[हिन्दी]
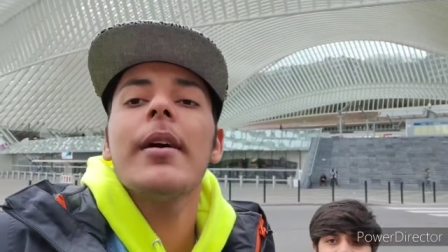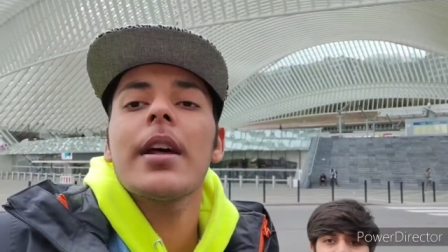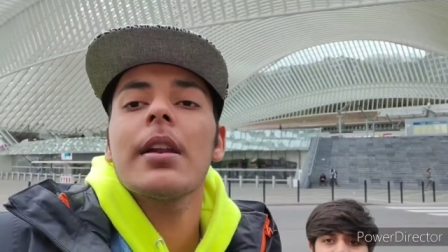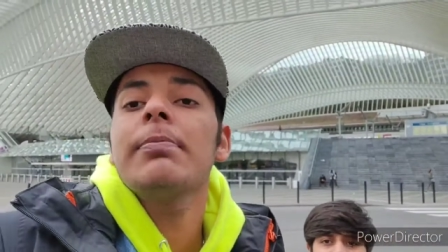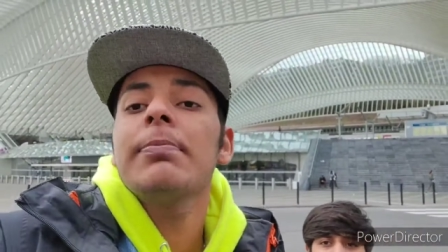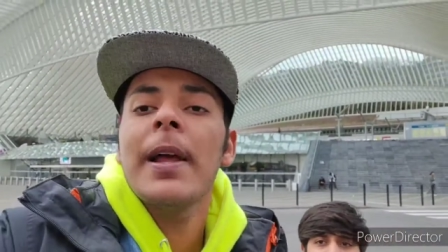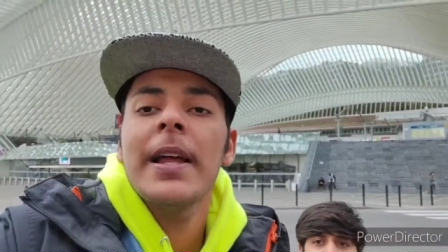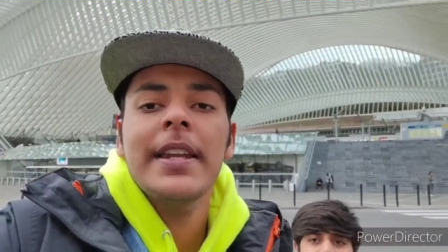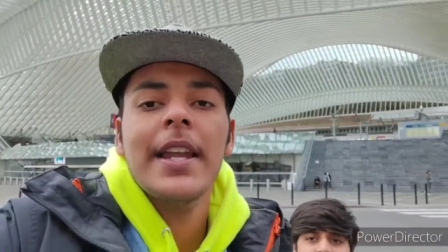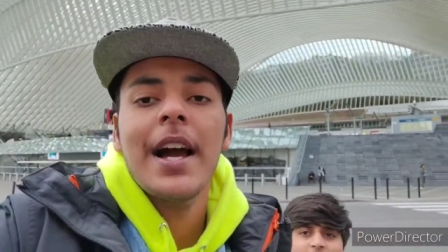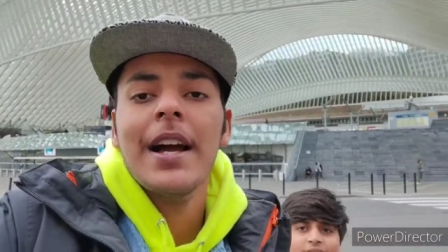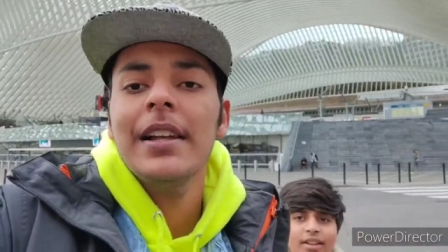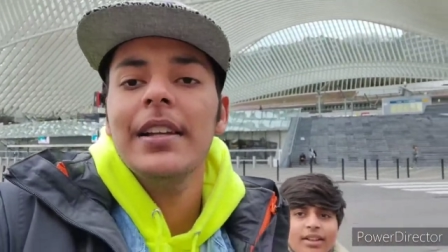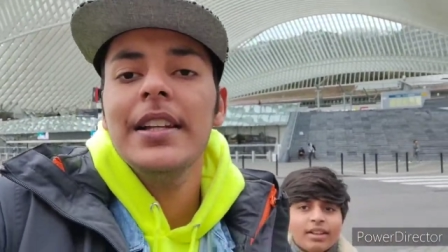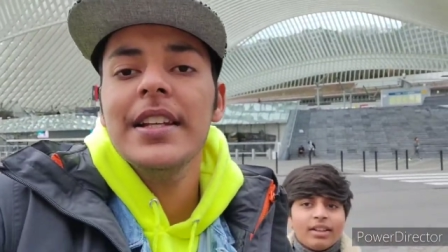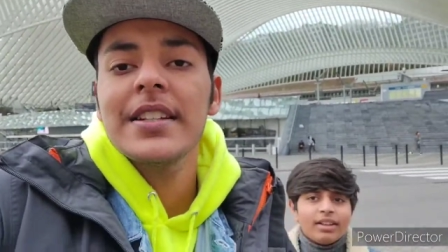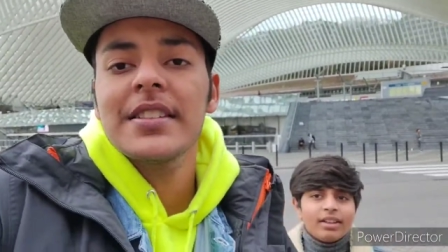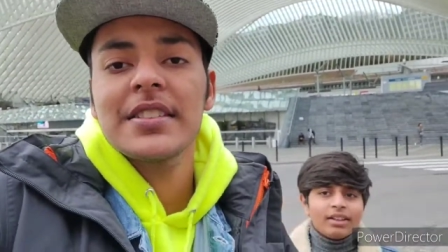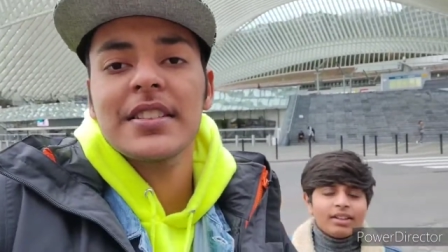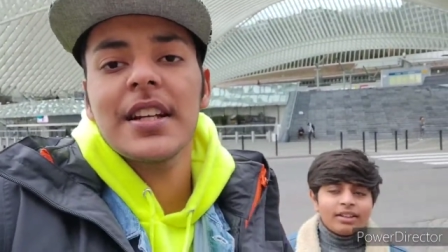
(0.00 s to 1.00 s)
तो हमारा प्लान यहाँ
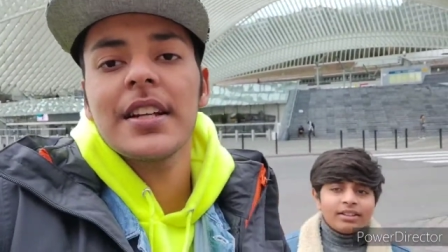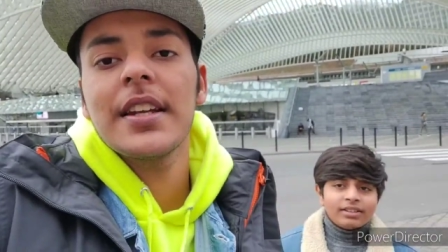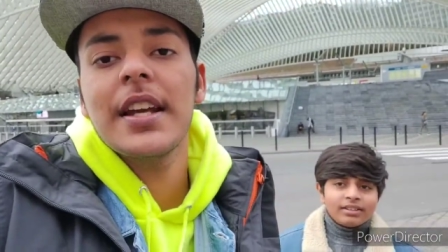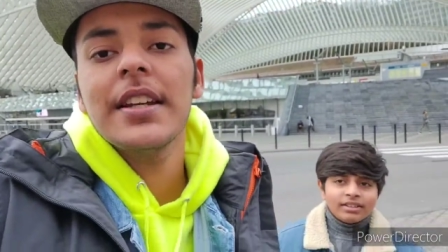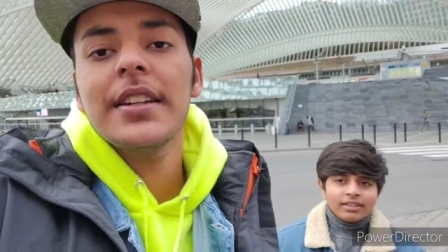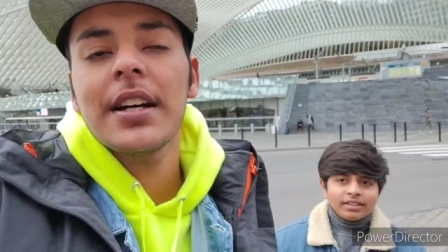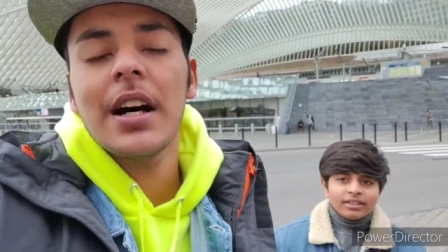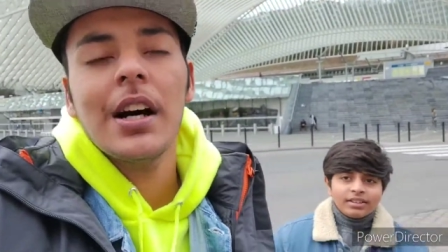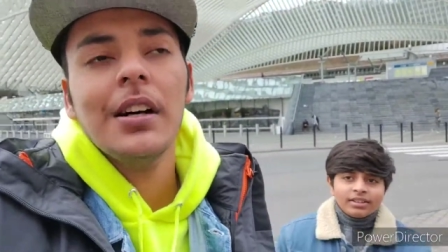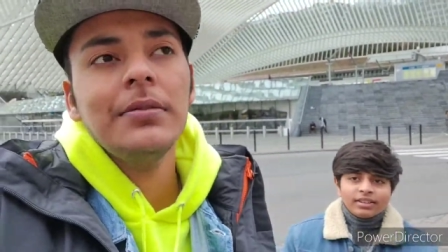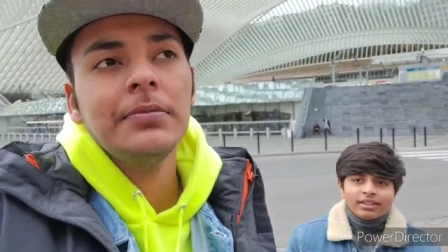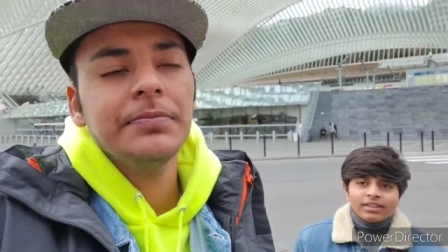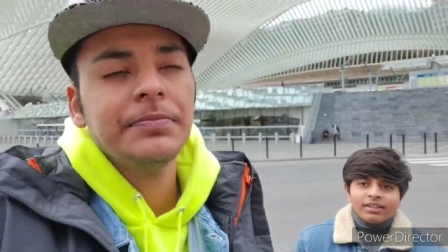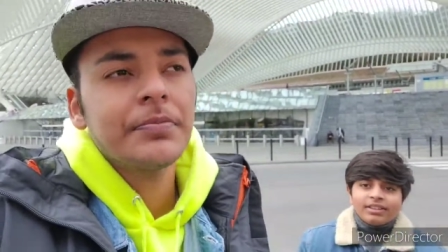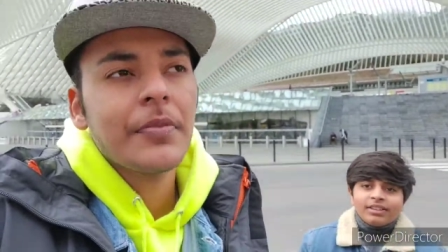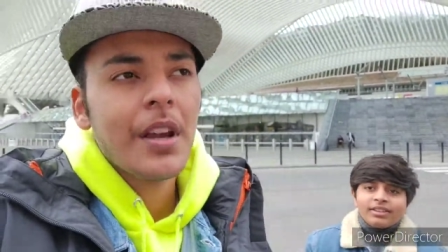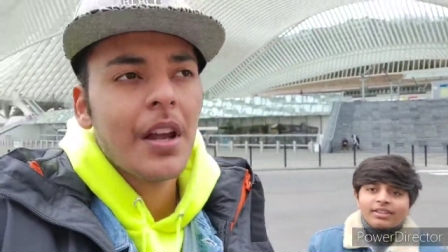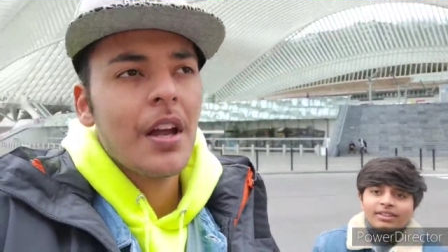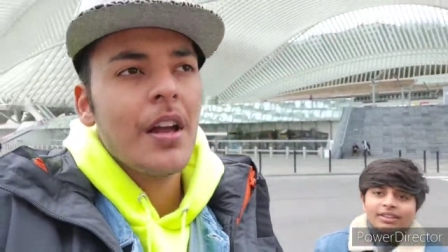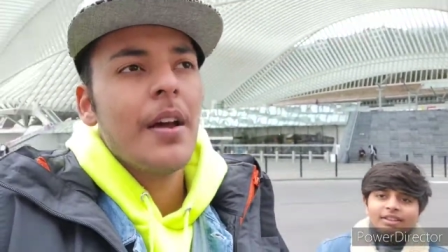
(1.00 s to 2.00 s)
लीज का नहीं था
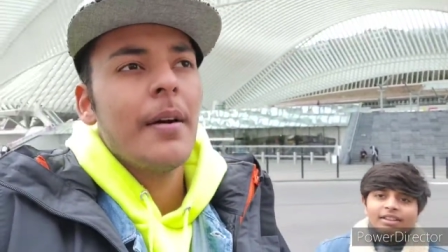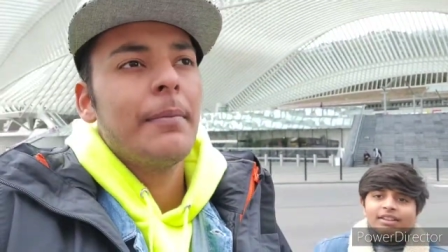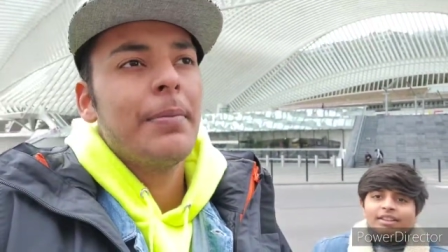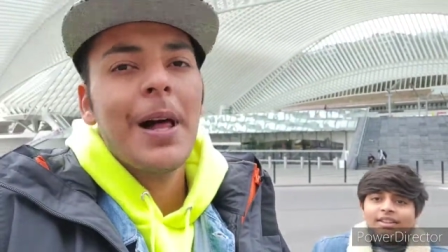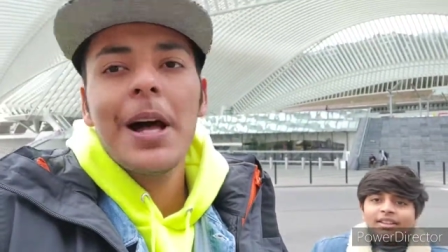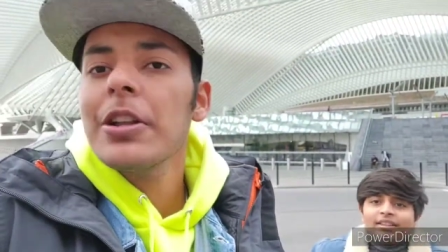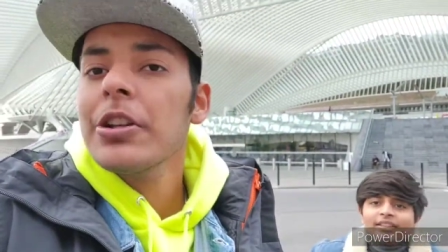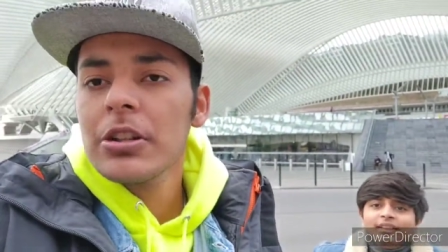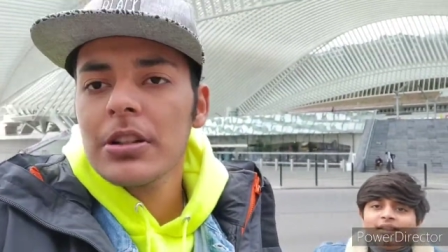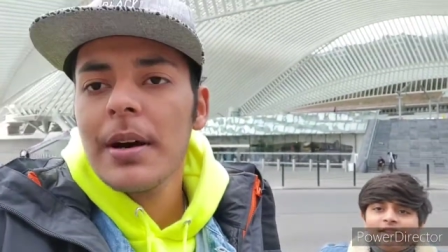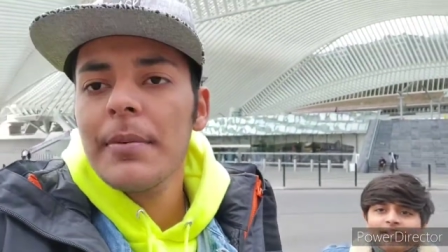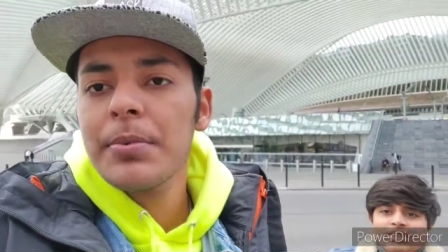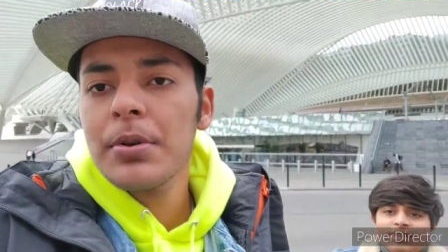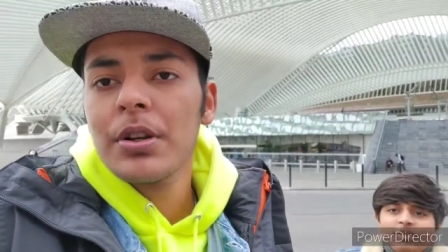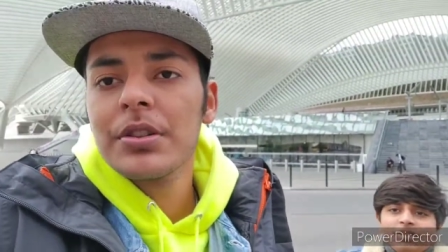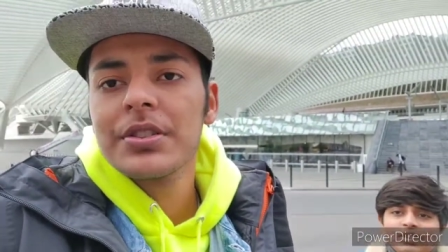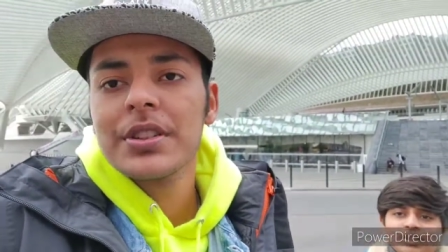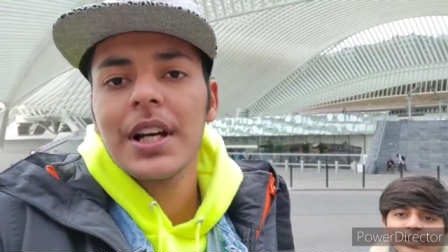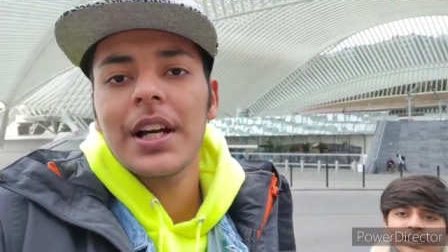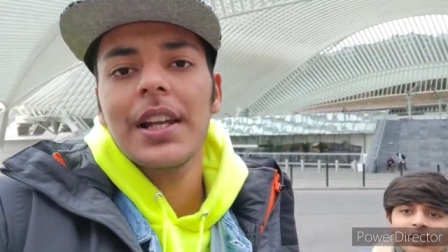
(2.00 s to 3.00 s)
प्लान तो था
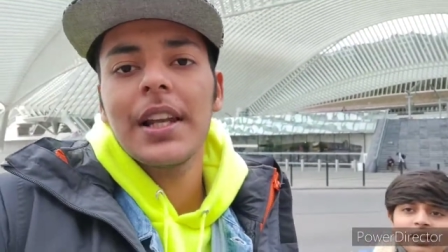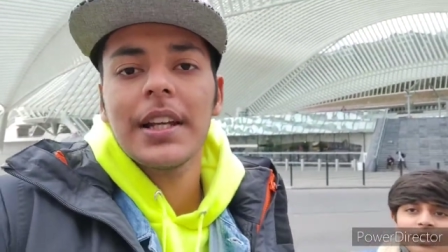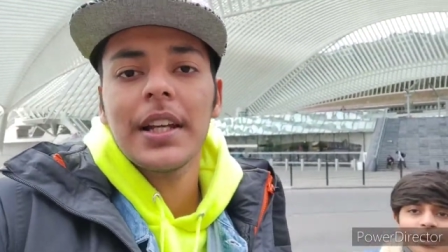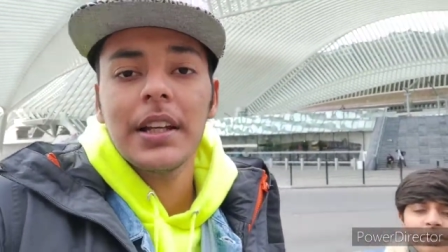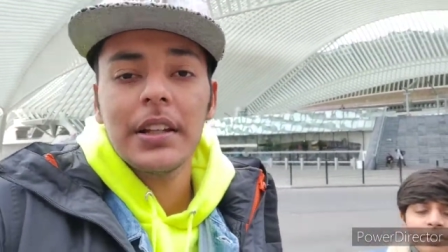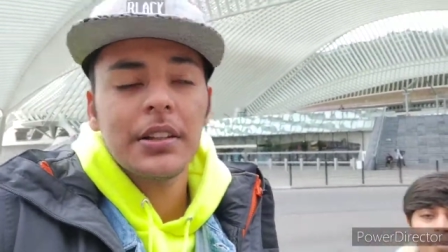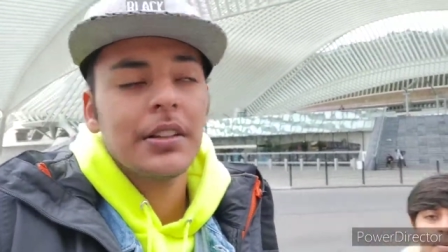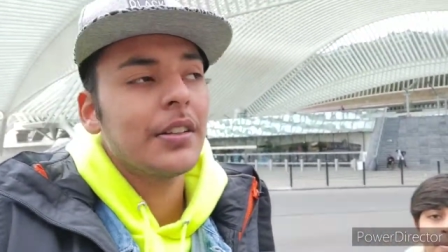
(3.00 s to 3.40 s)
ब्रुक्स का लेकिन